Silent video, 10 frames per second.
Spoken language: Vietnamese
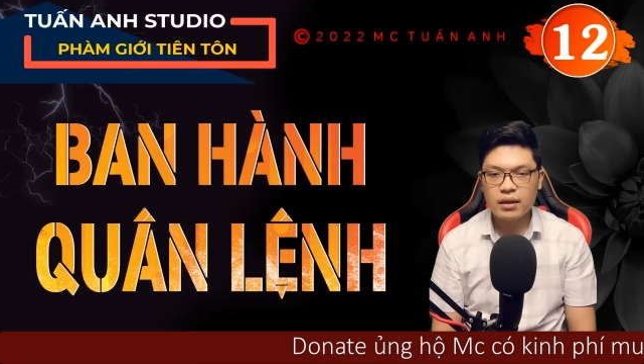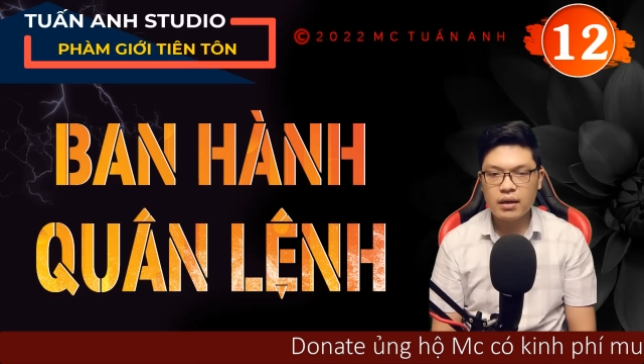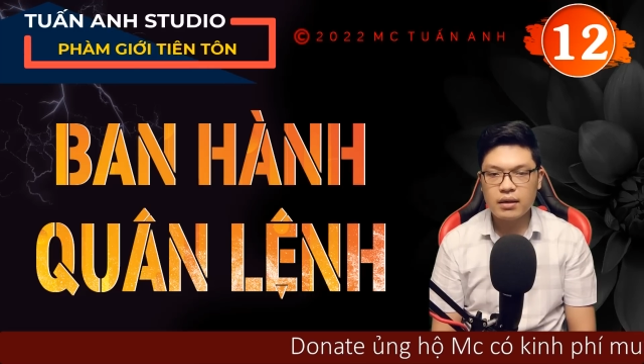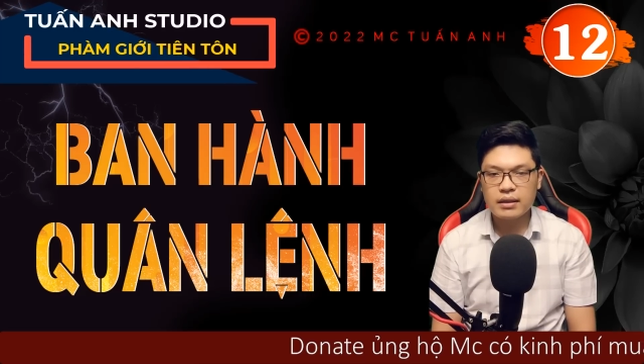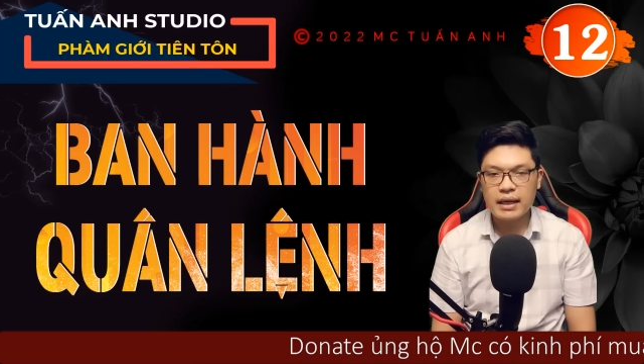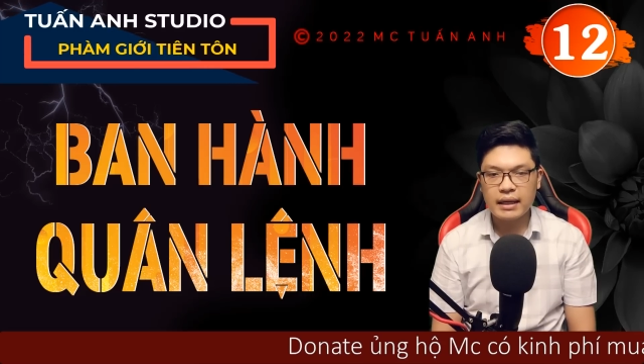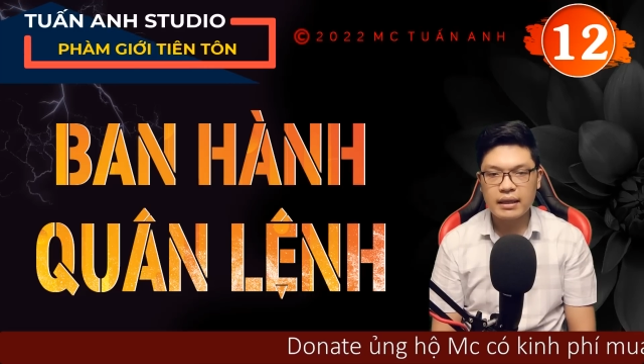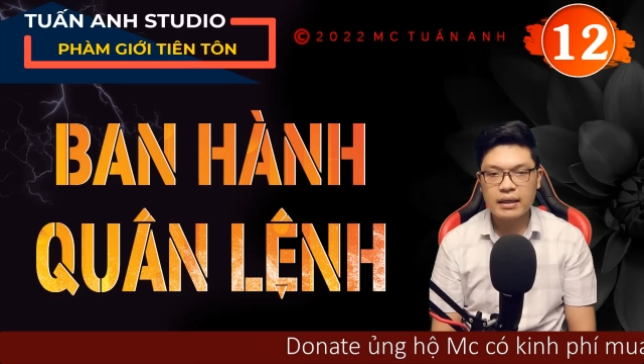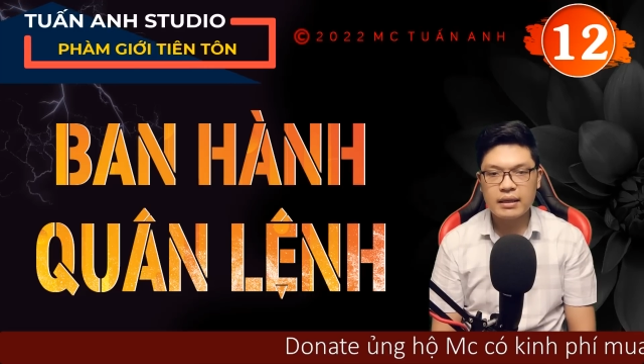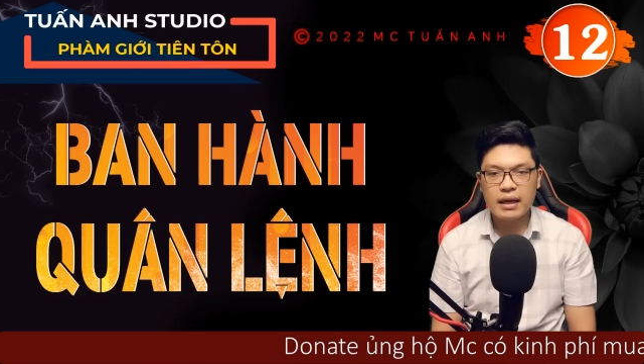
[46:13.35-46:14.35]
đơn giản
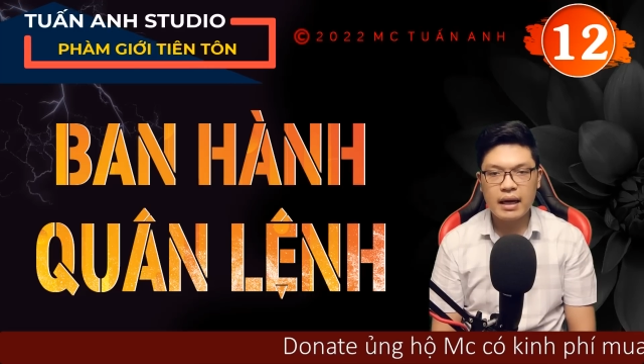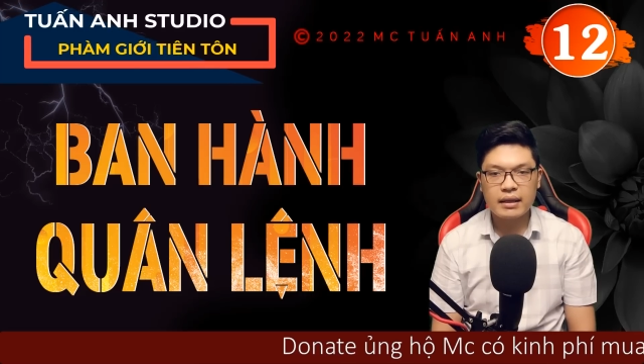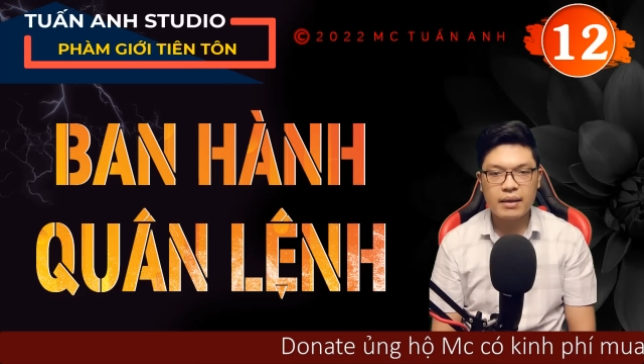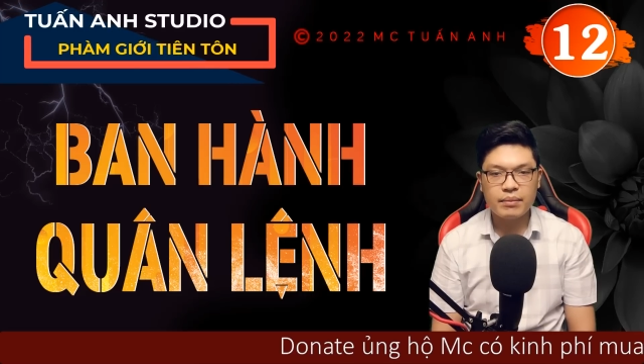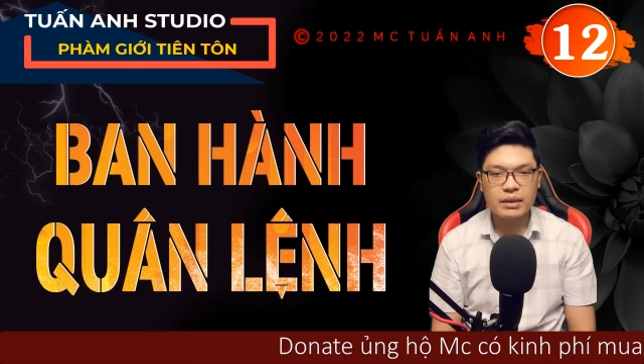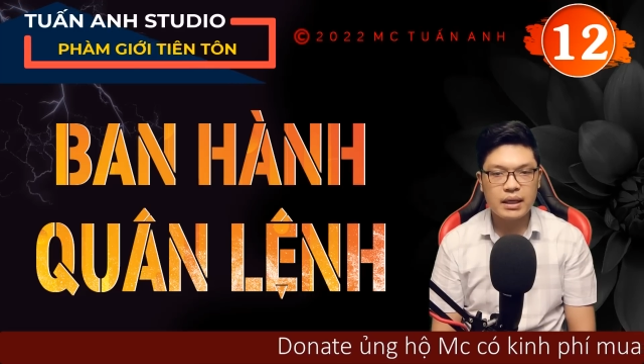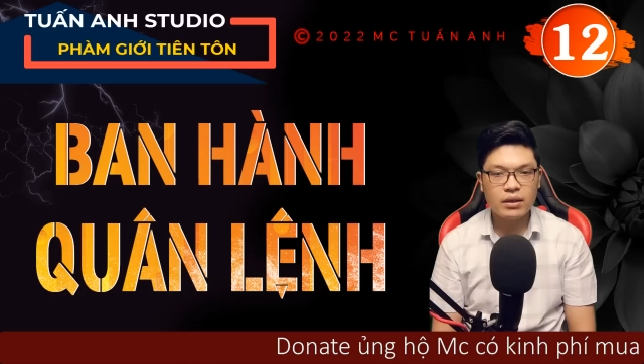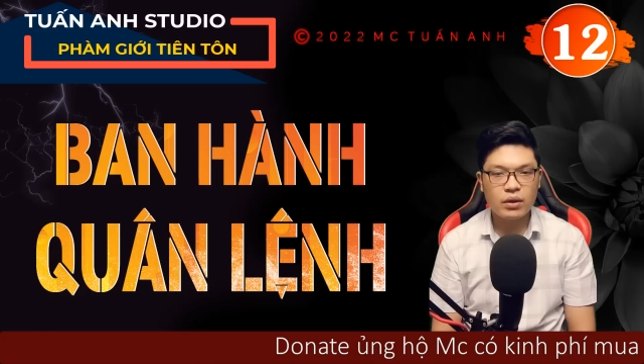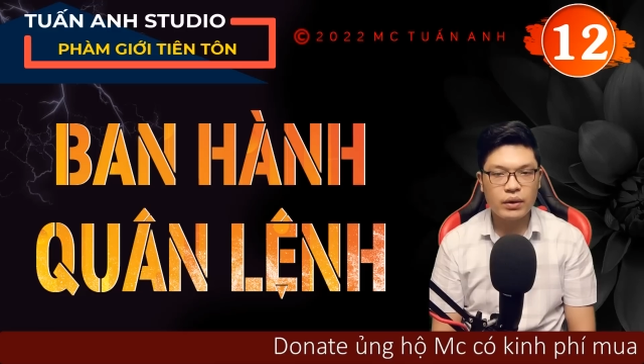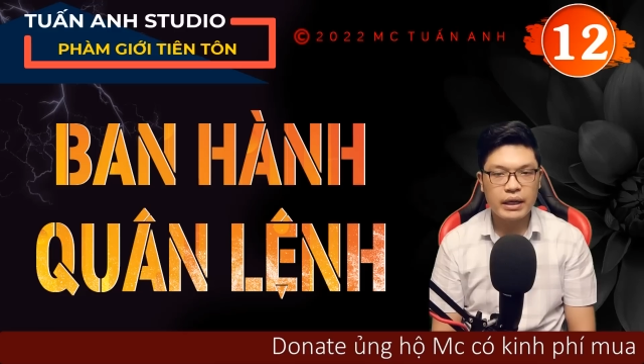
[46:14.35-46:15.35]
là đang tìm chết
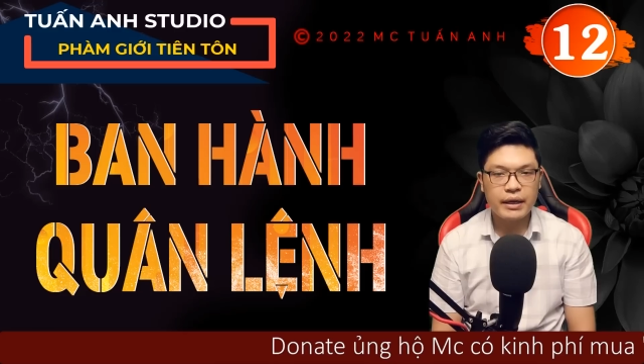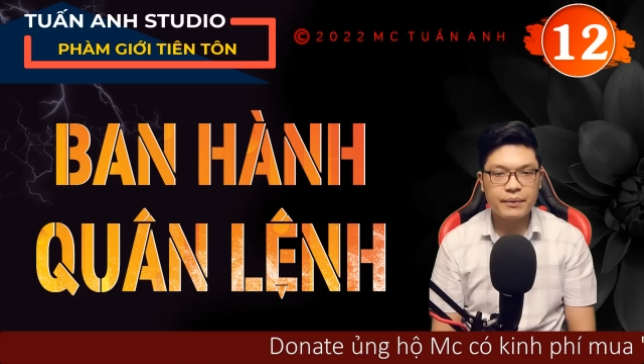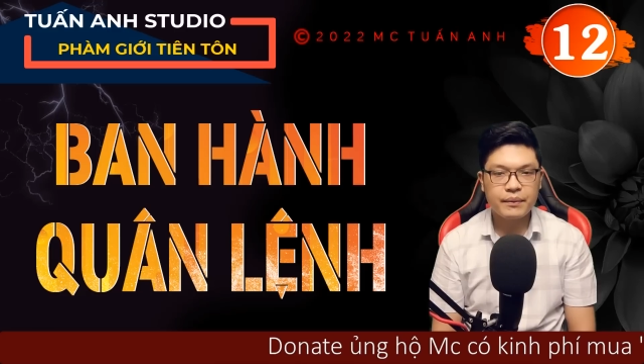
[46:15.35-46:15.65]
thôi.